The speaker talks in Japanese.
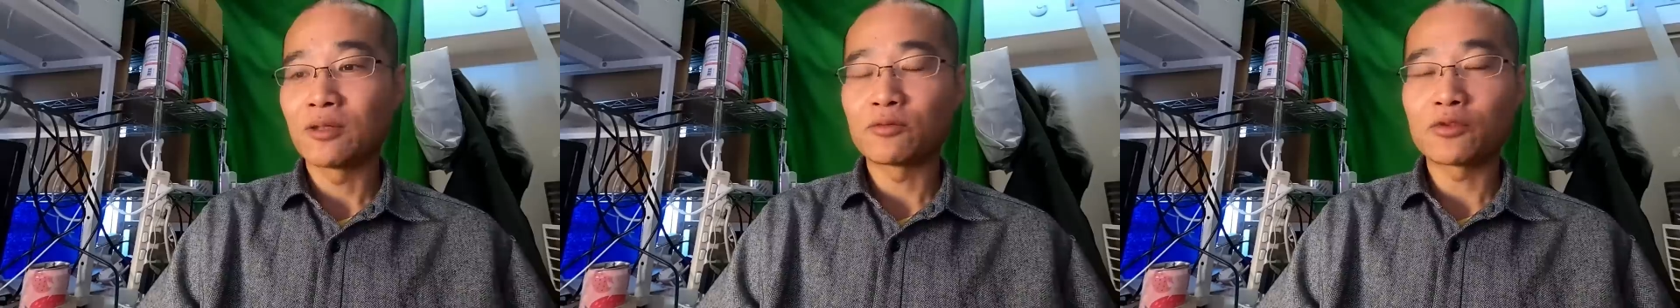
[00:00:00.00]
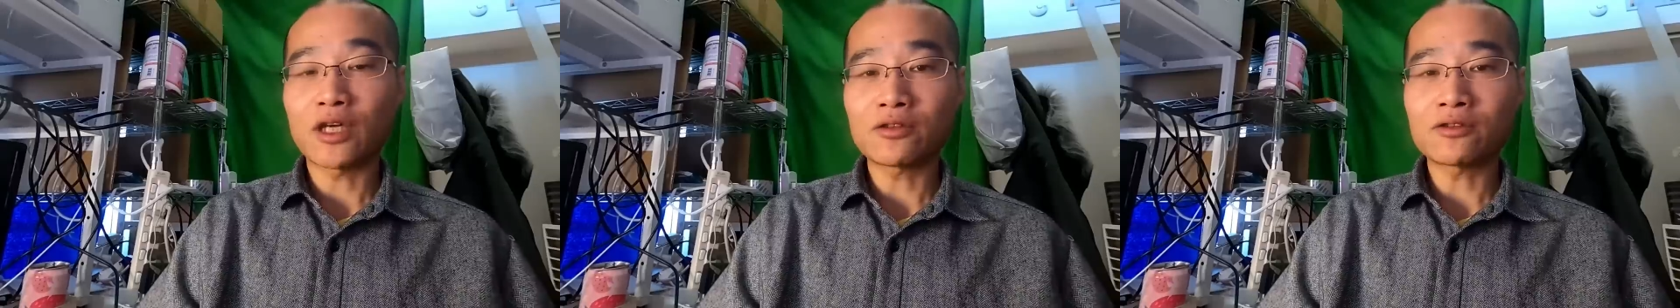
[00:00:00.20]

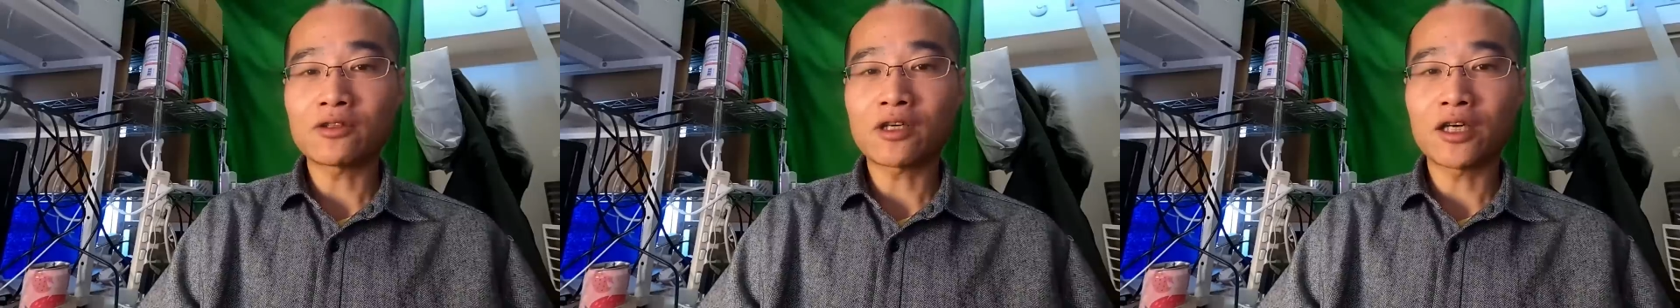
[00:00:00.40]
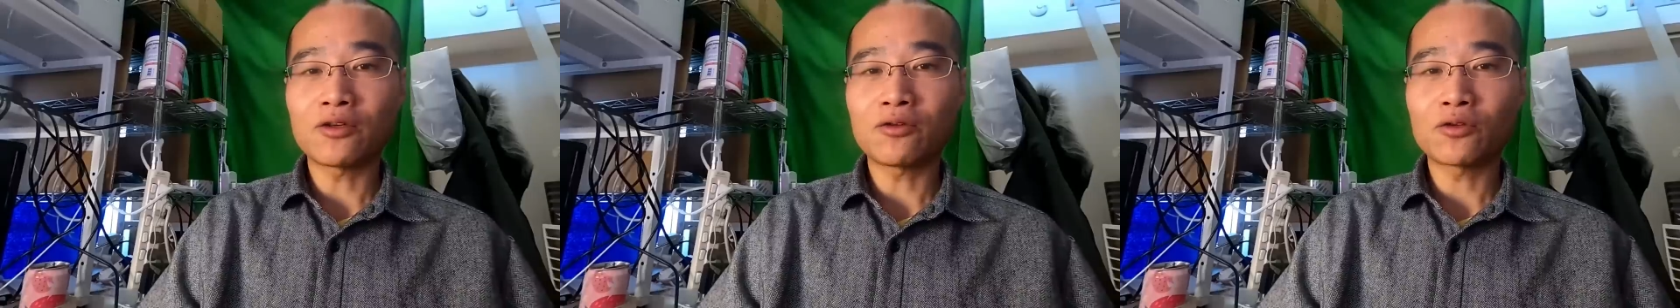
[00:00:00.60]
ブラック
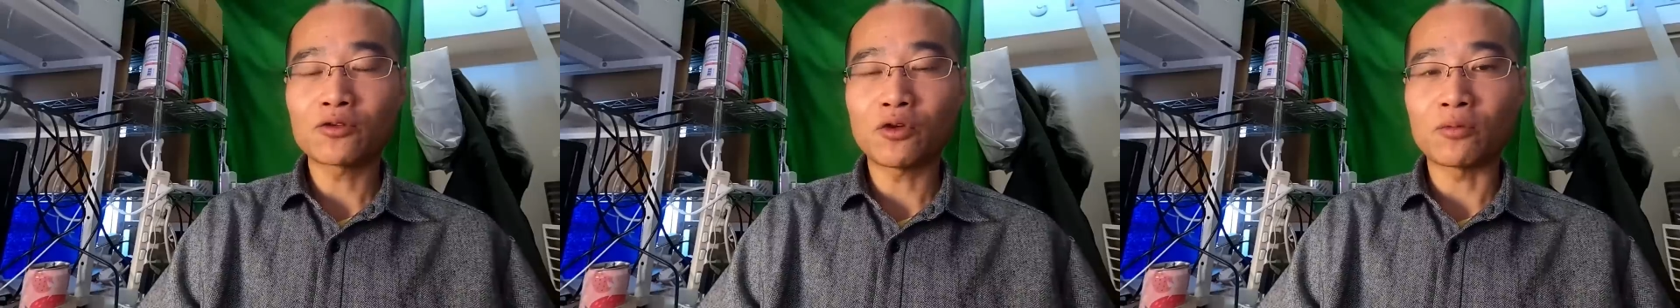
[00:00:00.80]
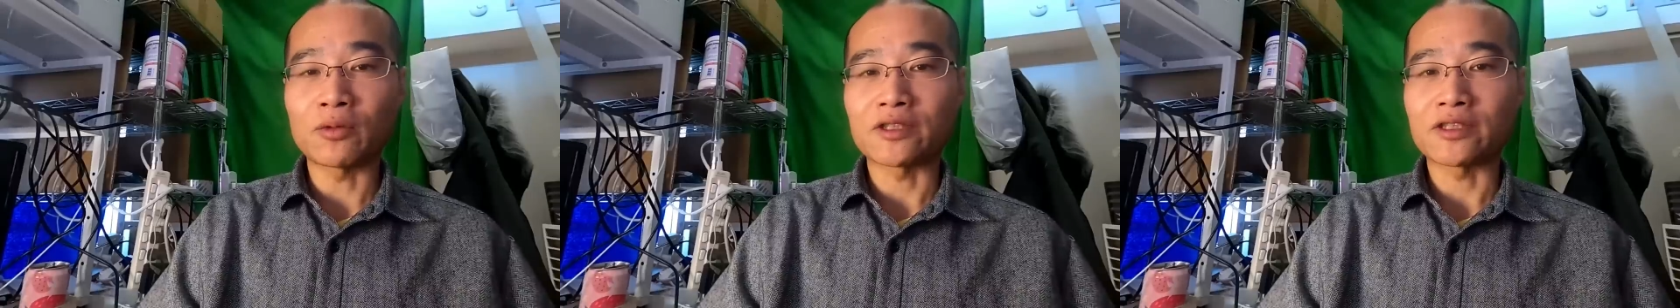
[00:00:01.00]
解放
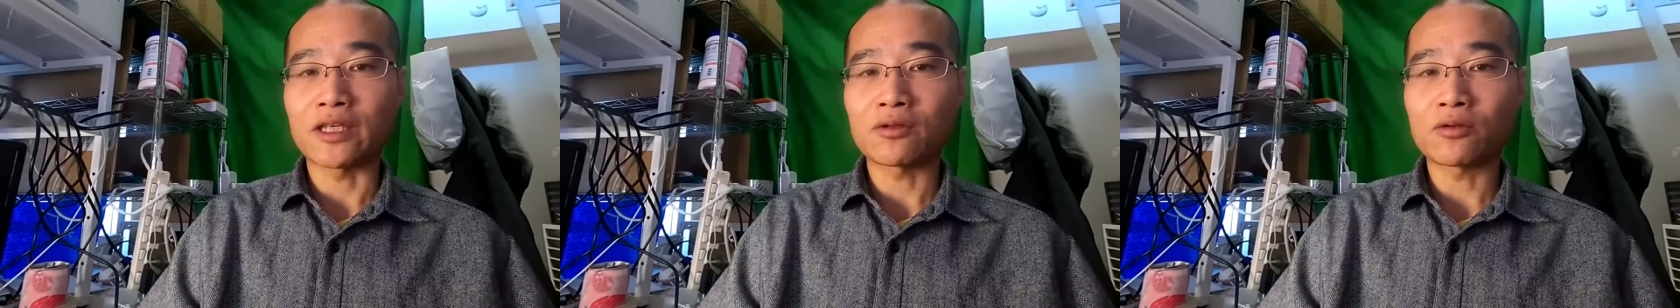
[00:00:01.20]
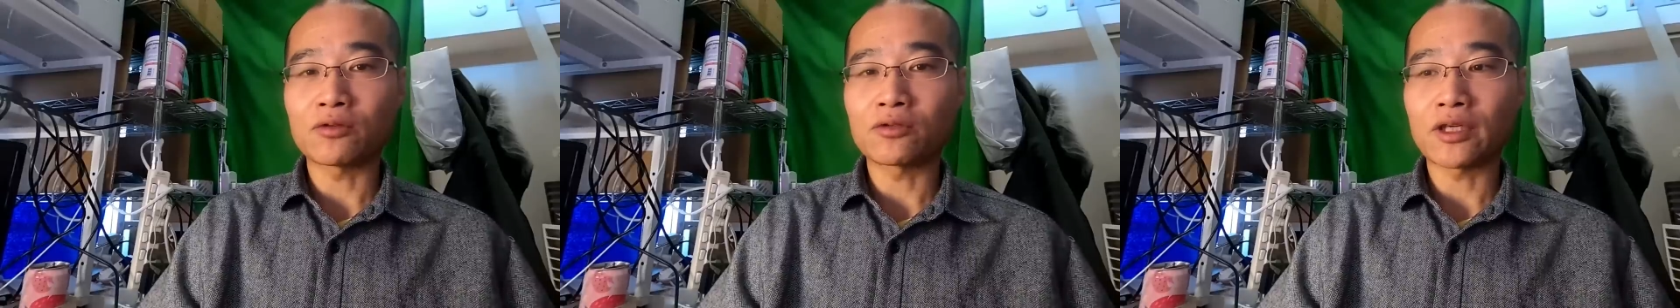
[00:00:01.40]
同盟
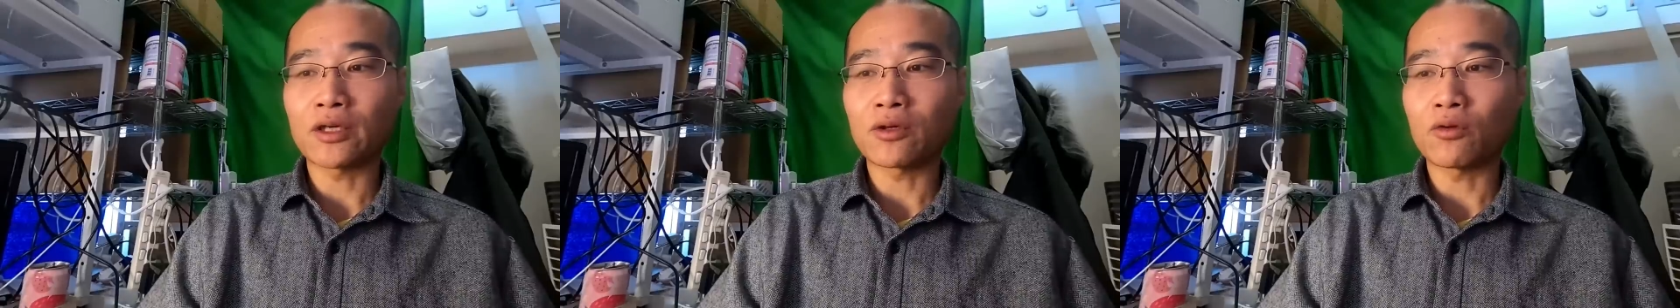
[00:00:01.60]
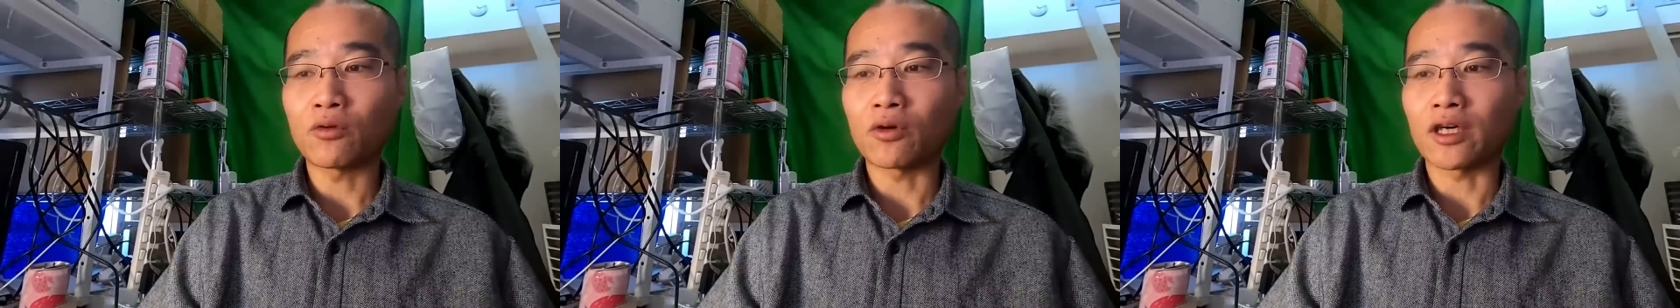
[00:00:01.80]
全国
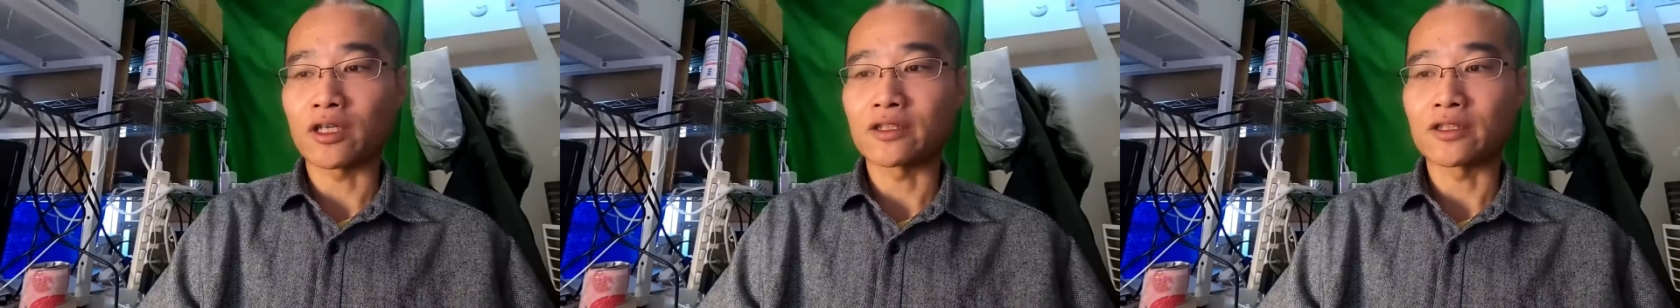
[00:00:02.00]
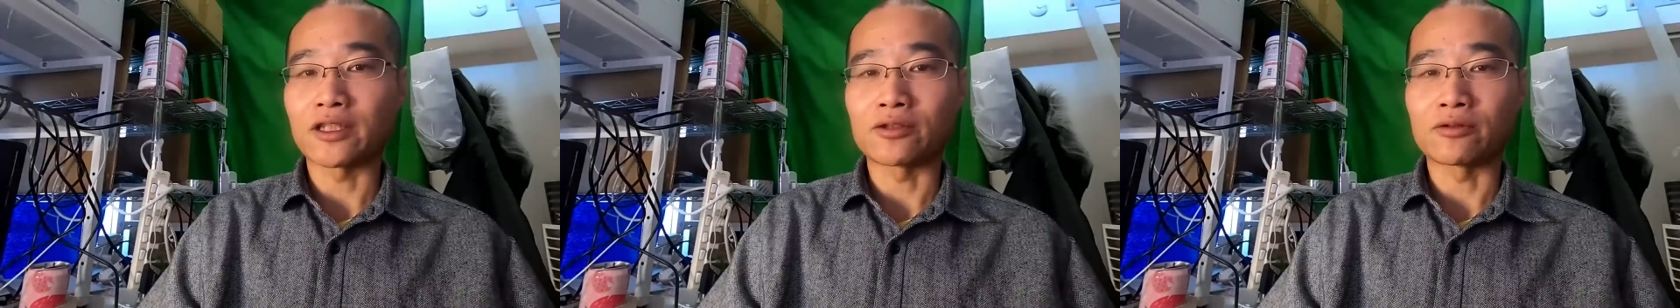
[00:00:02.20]
連合
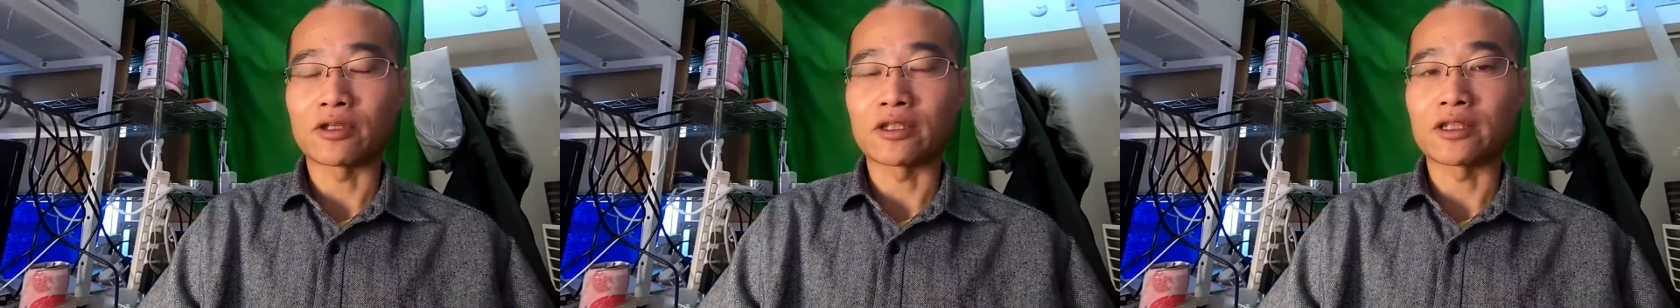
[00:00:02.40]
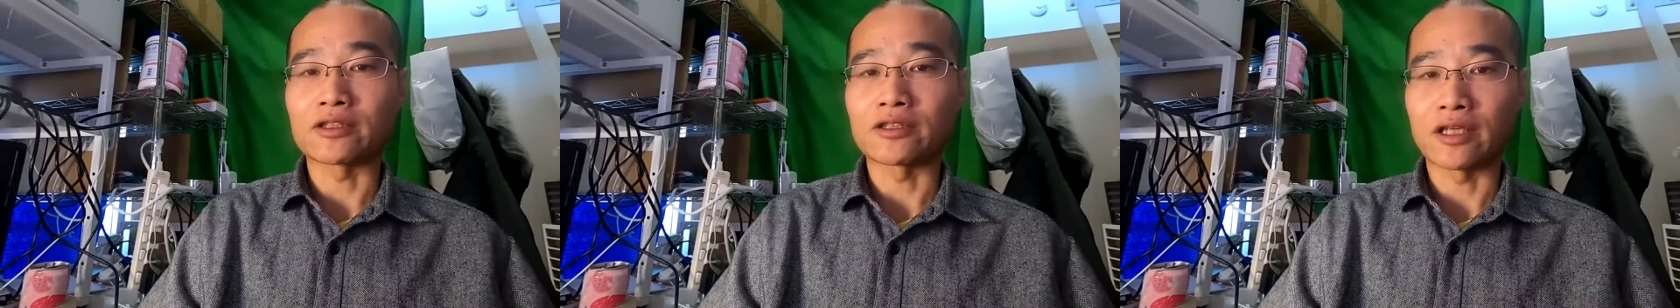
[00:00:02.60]
会っていうの
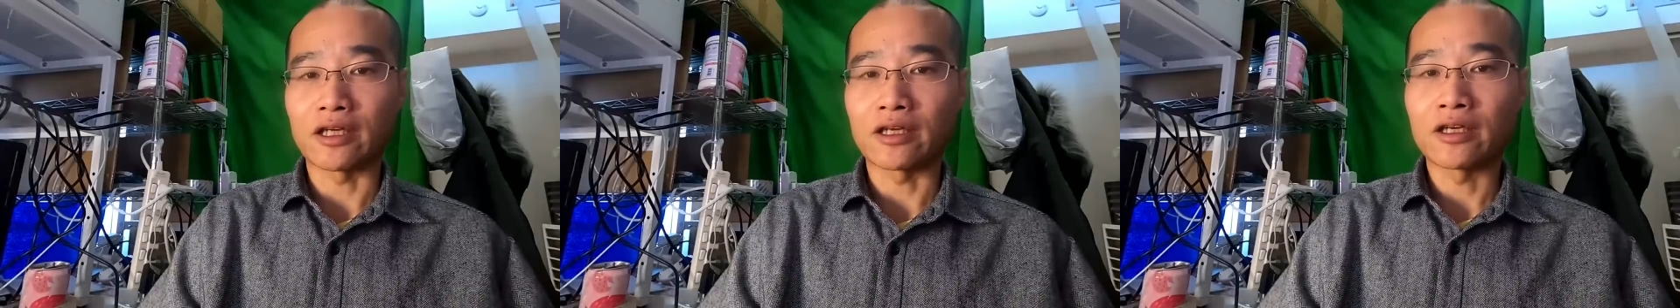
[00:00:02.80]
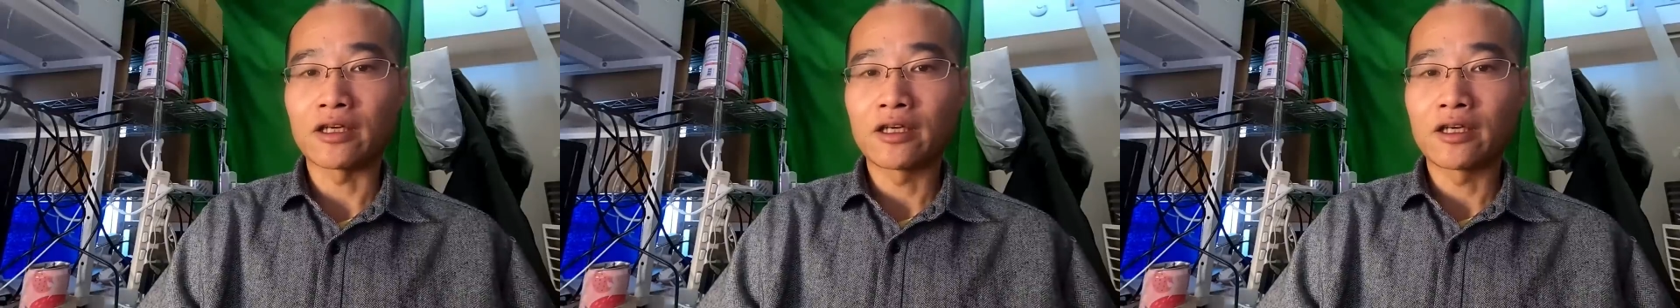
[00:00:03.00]
はですね、